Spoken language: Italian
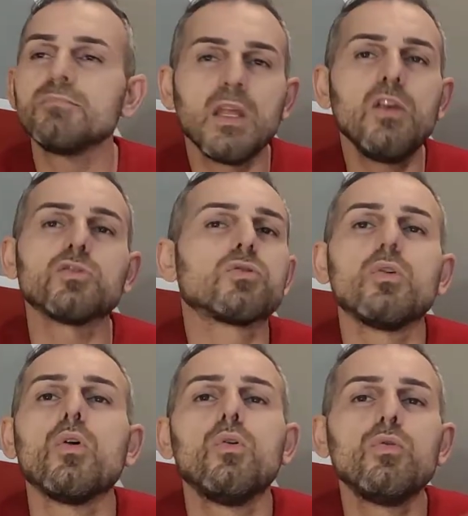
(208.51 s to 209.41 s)
io
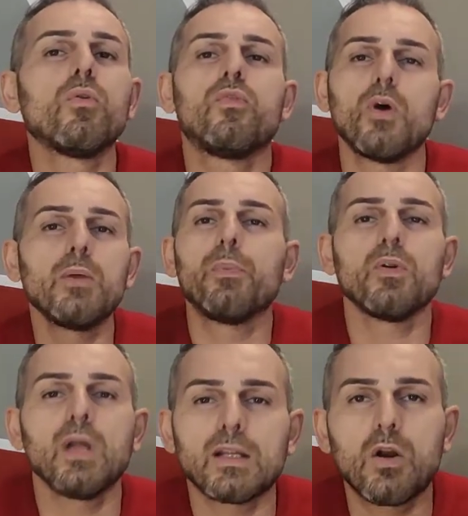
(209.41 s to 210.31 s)
sono uno fuori un po'
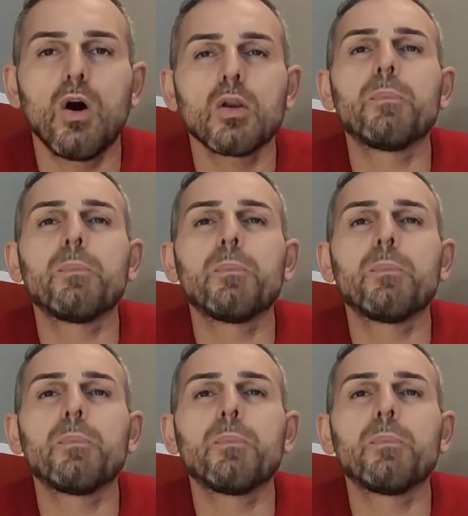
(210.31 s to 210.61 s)
dal coro.